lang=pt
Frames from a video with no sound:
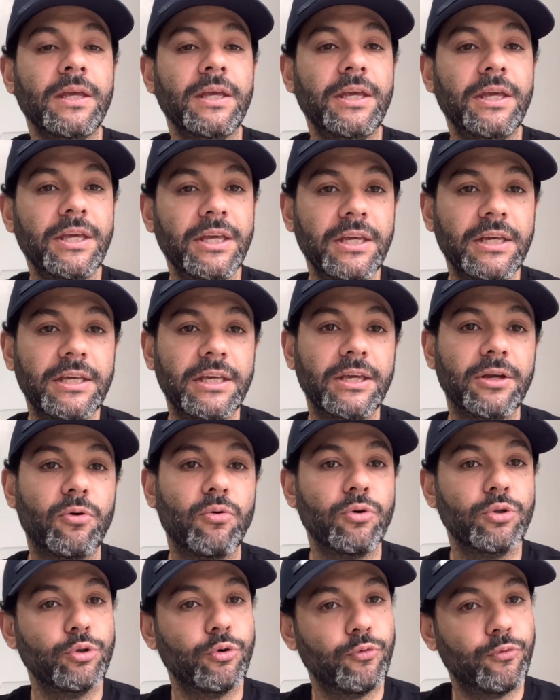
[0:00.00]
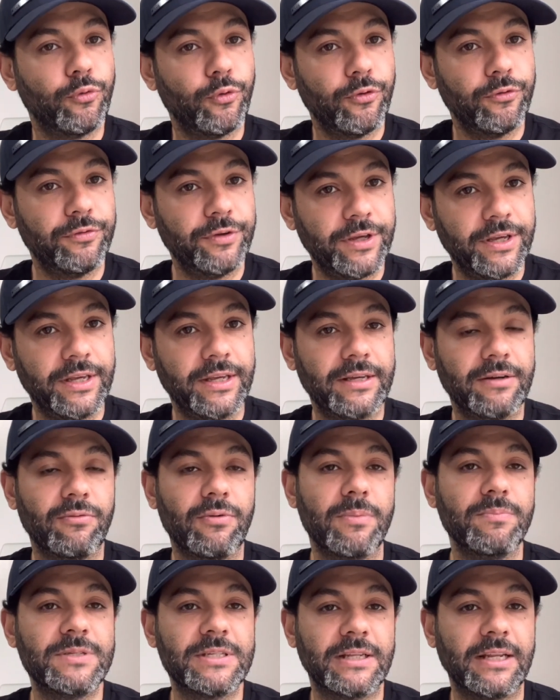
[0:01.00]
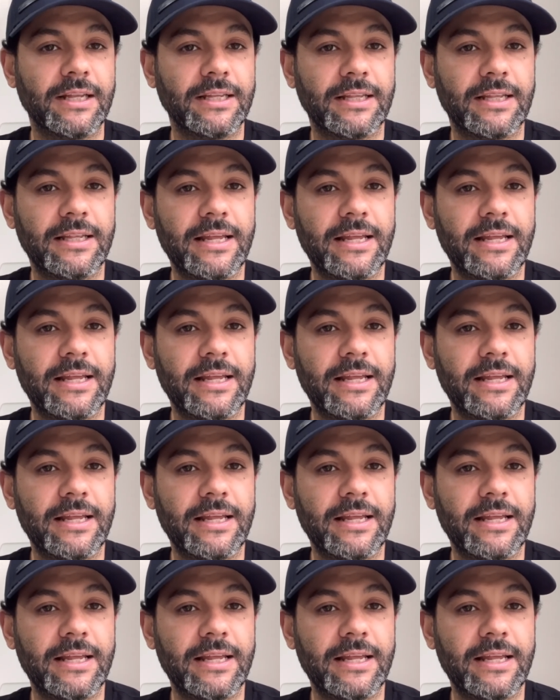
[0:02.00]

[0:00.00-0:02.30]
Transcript: E que quando eu for ver uma bicicleta